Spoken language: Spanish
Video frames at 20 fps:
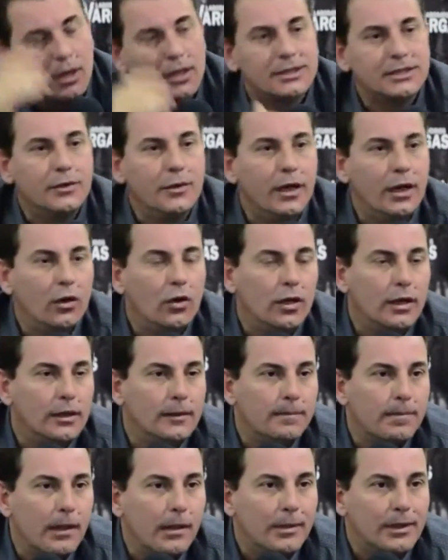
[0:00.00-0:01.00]
recibirlos
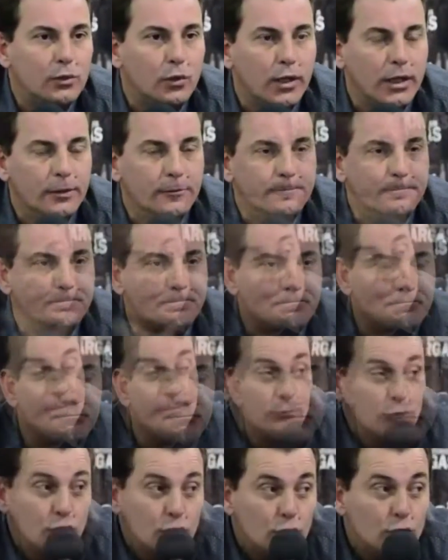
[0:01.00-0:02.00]
en, Maturín.
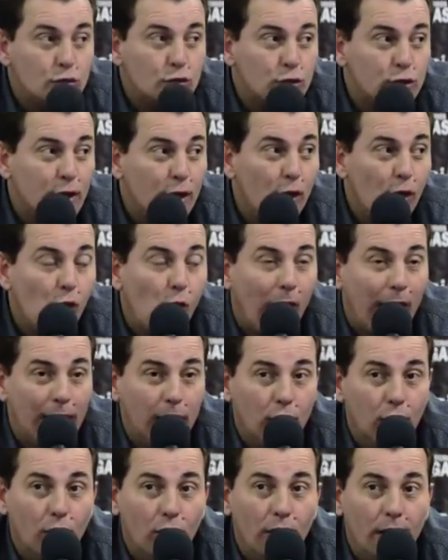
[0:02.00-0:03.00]
Yo, yo, te digo
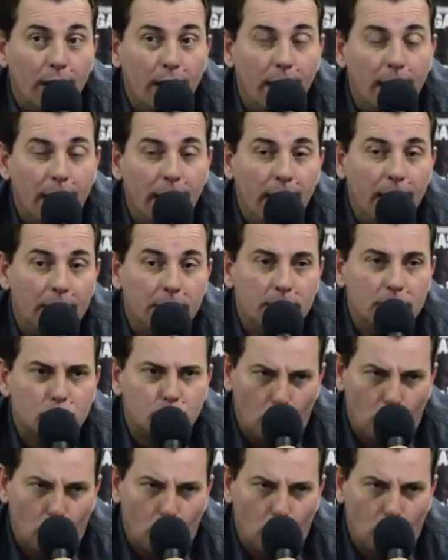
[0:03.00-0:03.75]
algo, eh,